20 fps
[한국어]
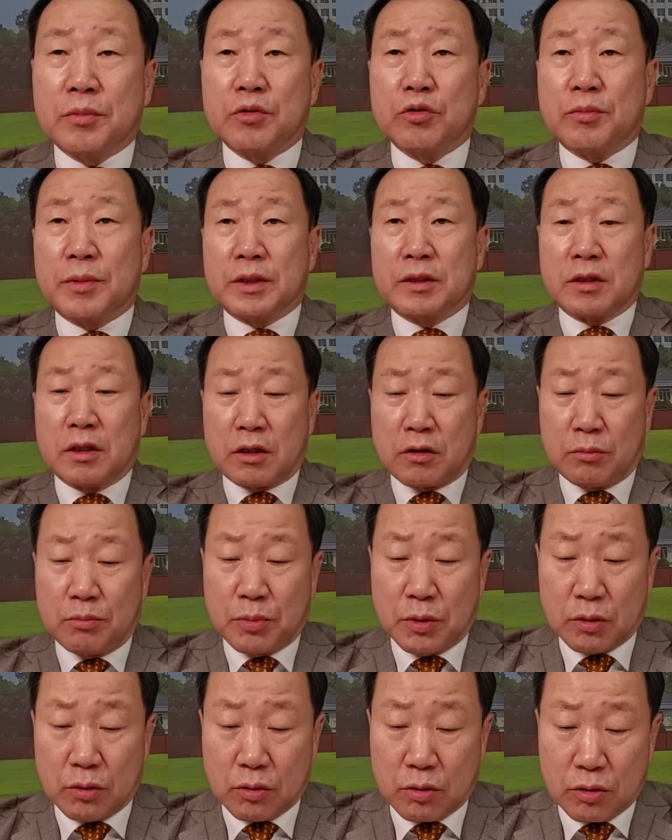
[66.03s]
무위반
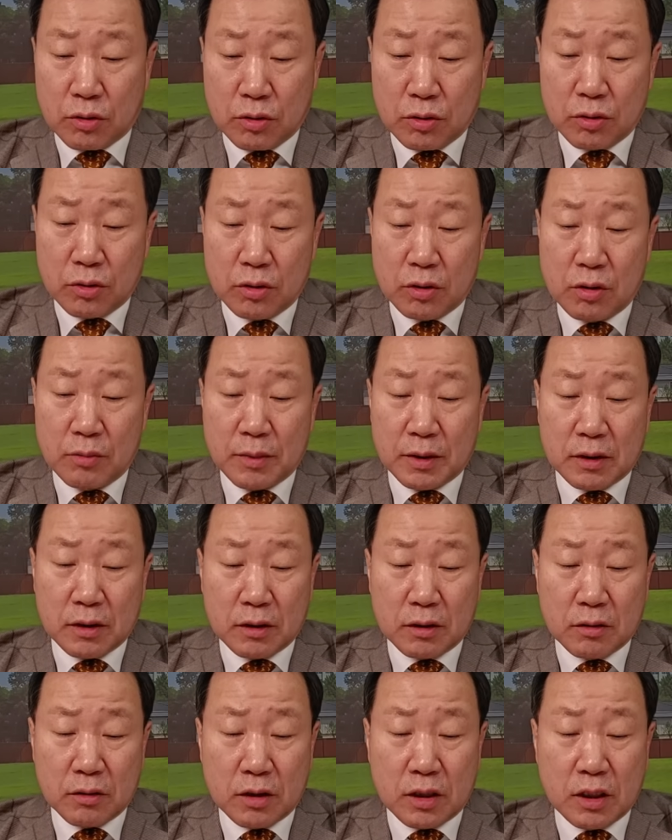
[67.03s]
사건 변호를
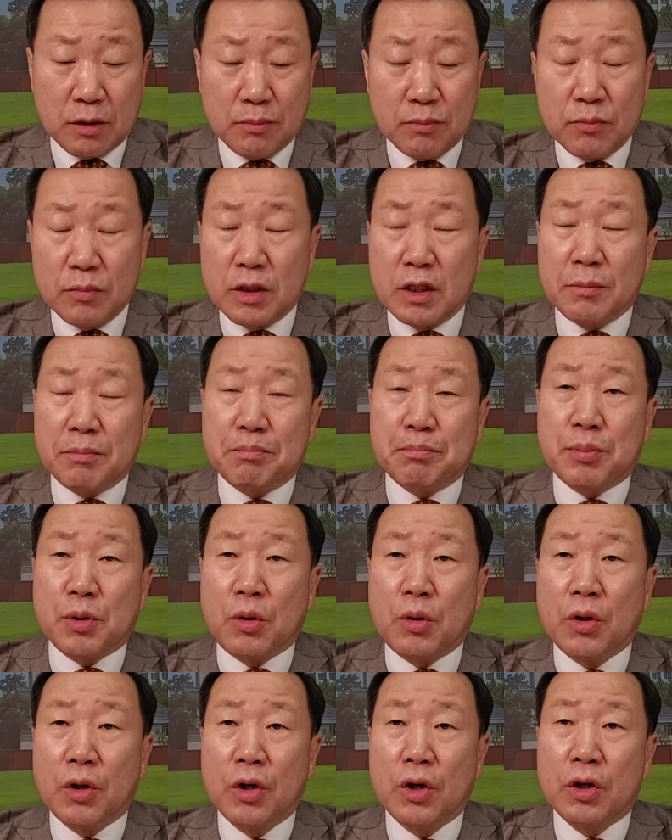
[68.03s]
맡았던
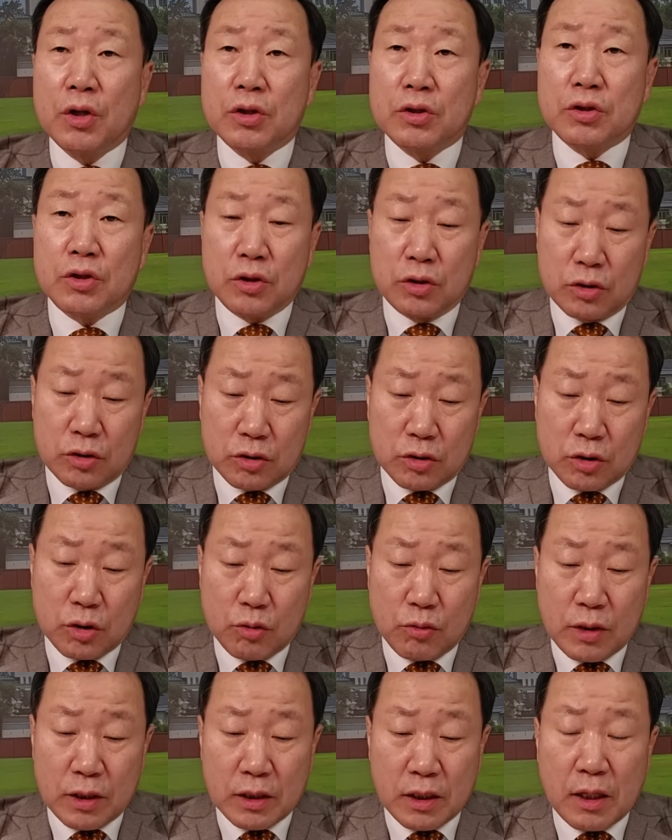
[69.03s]
김기표 전
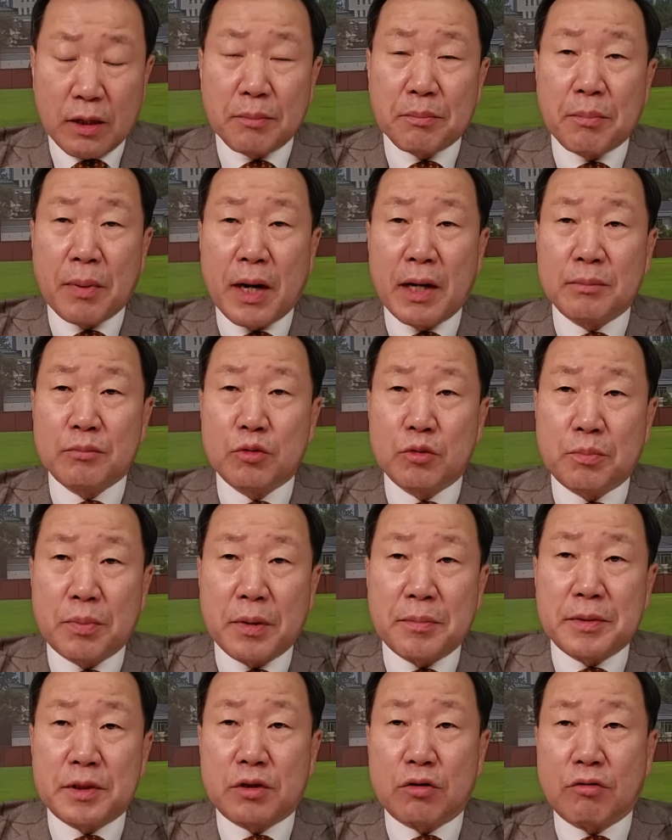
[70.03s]
청와대
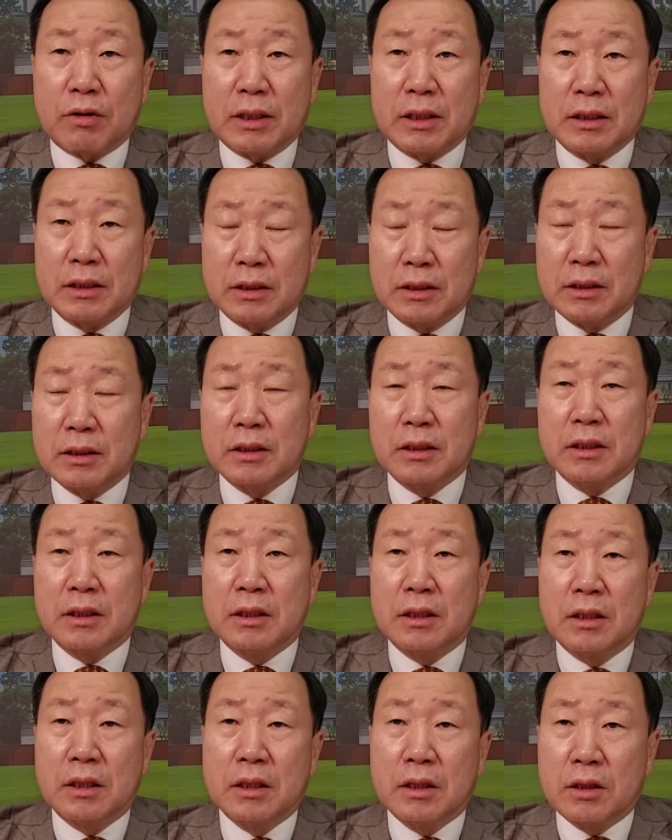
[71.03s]
반부패 비서관.
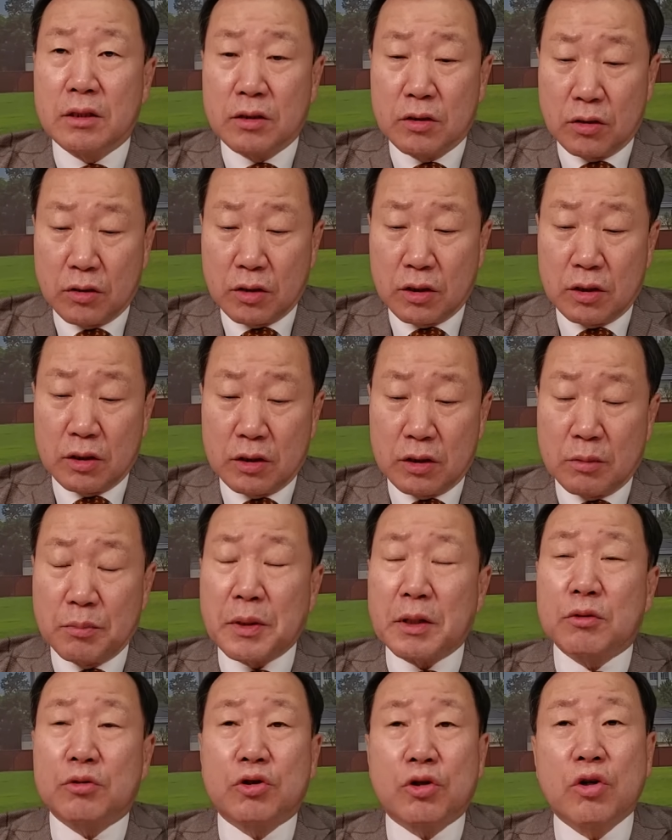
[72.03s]
여기는
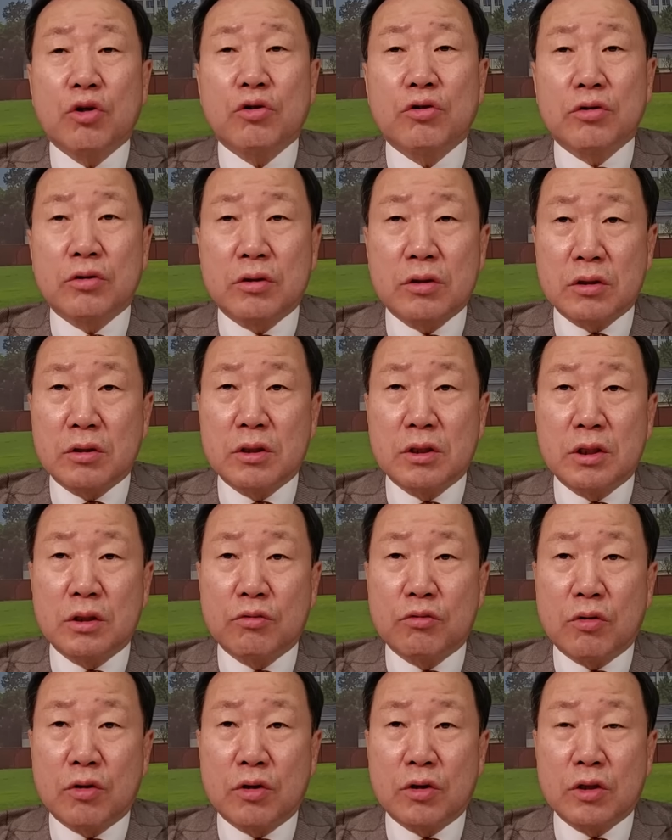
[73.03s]
바로 서른
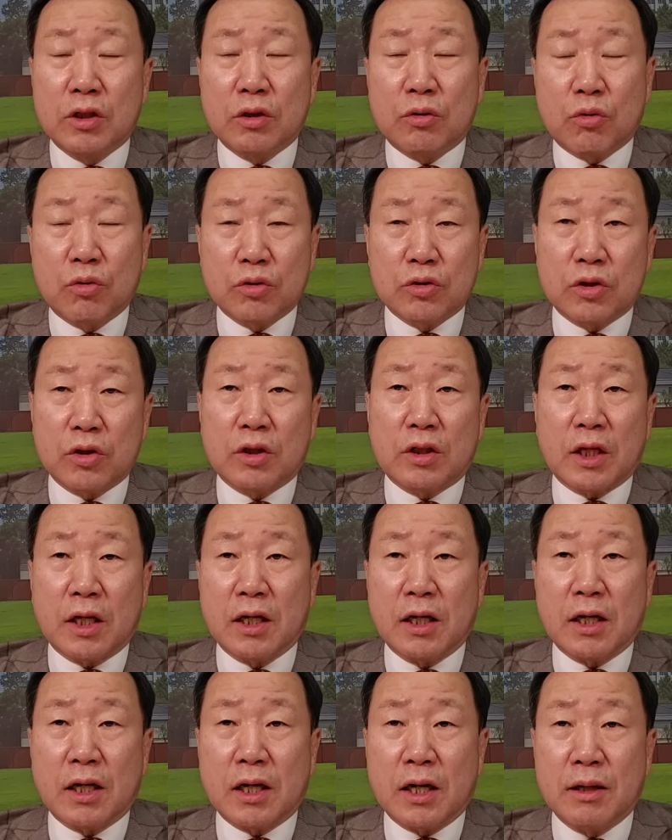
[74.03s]
의원이 공천
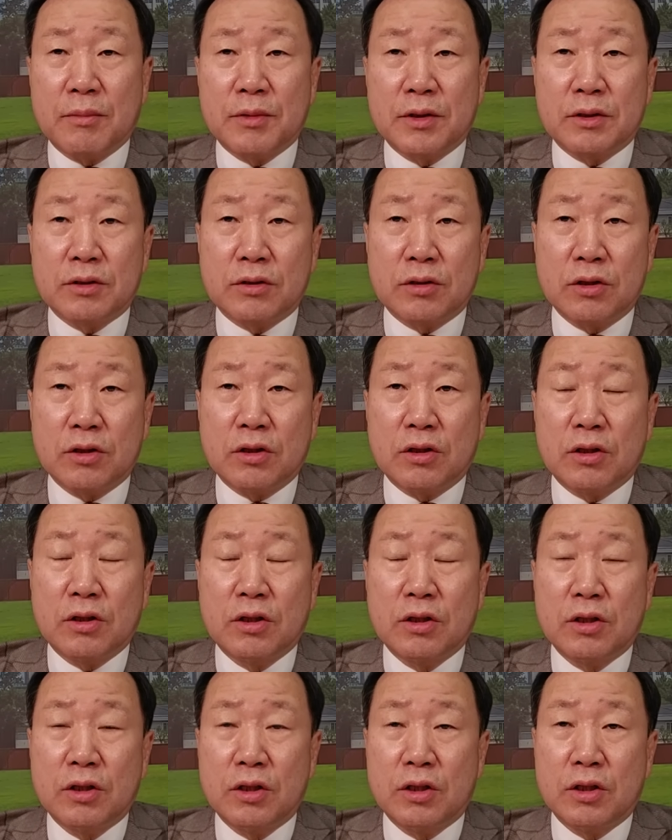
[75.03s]
탈락하면서
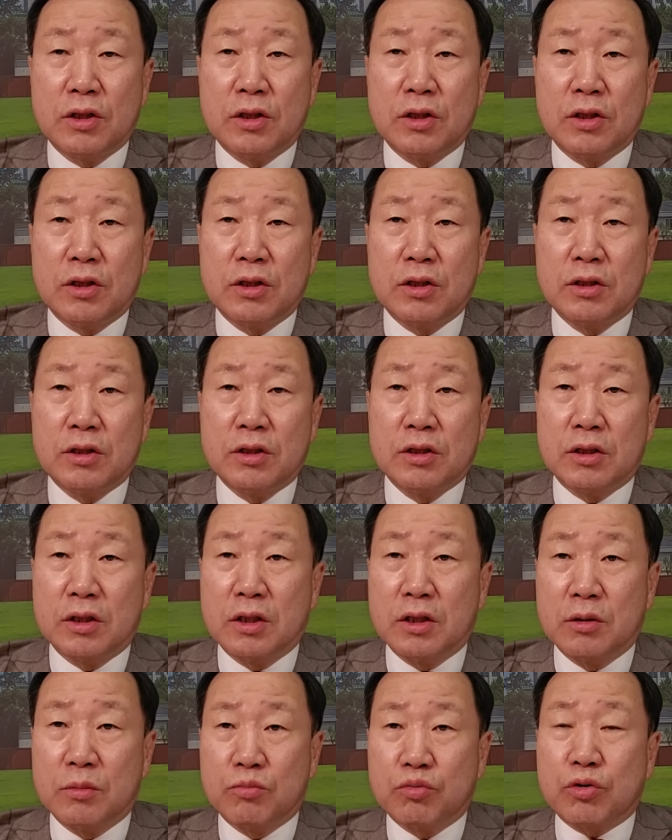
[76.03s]

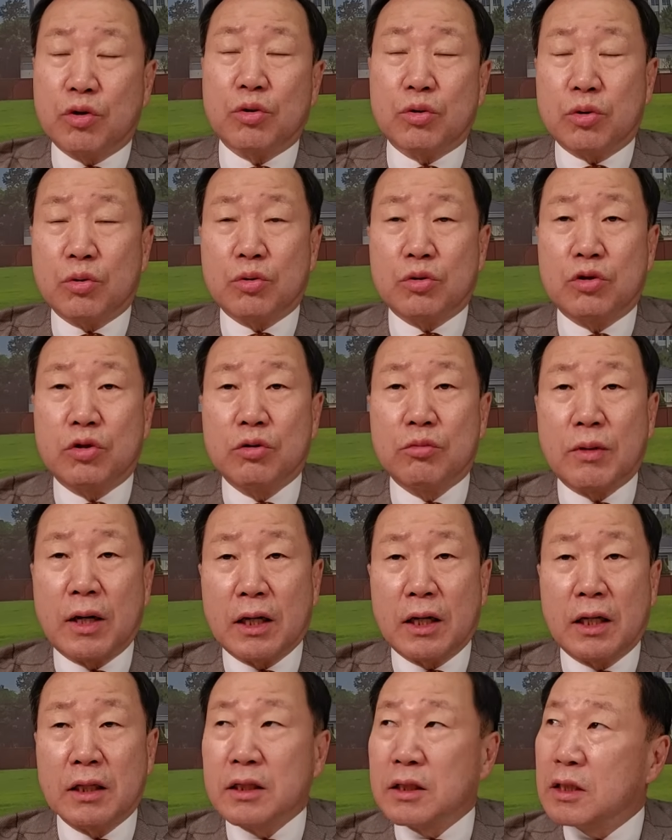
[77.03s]
이제 무소속
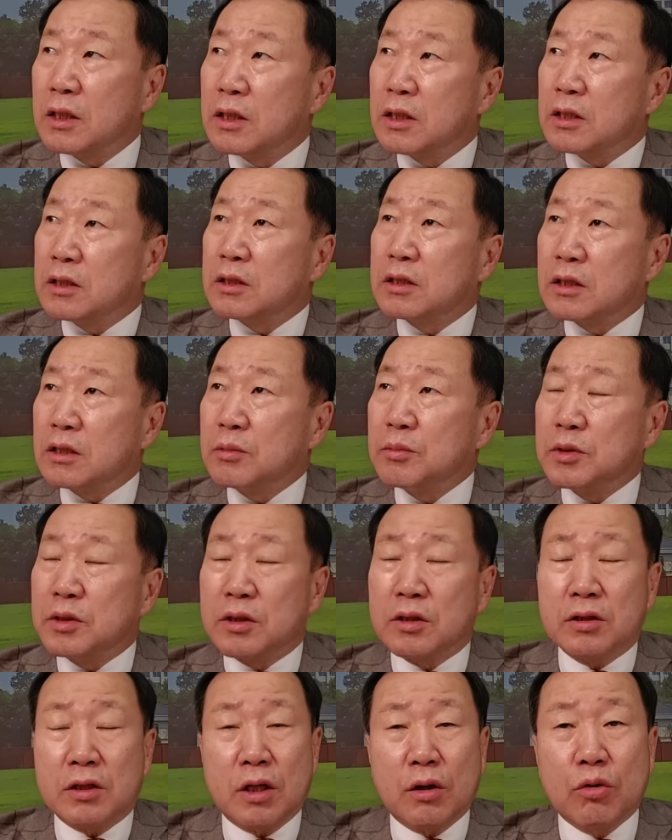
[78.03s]
출마, 아니, 지금
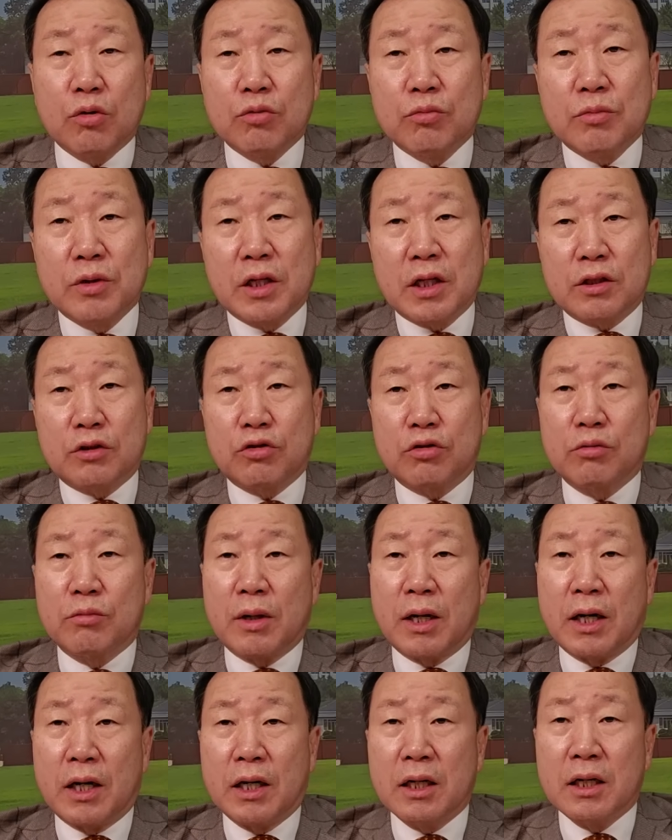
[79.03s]
이제 새로운 미래
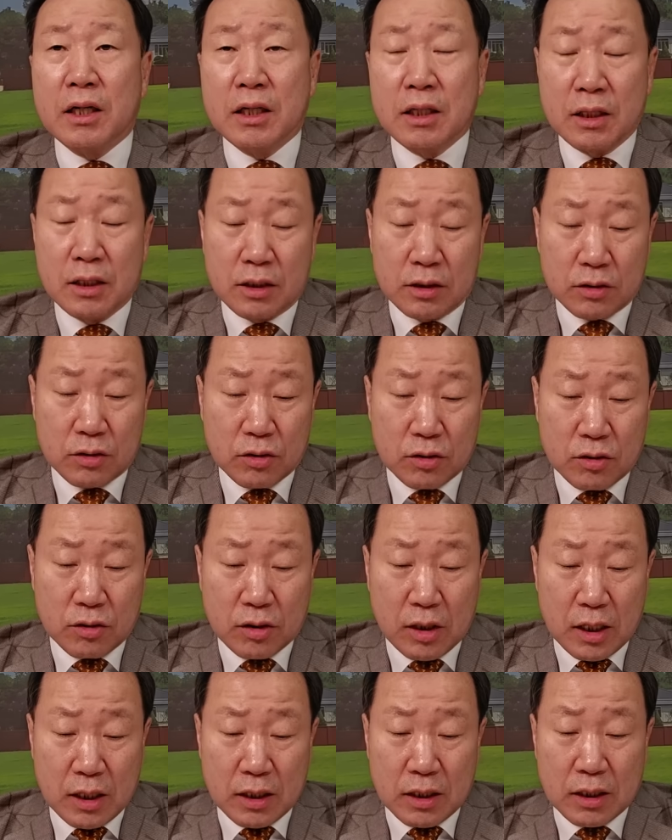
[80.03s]
출마
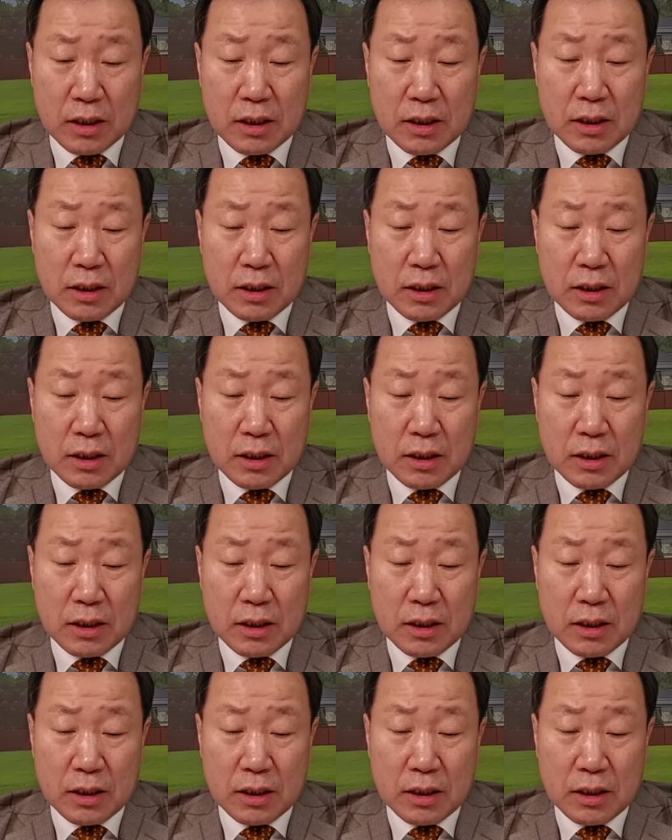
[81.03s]
선언한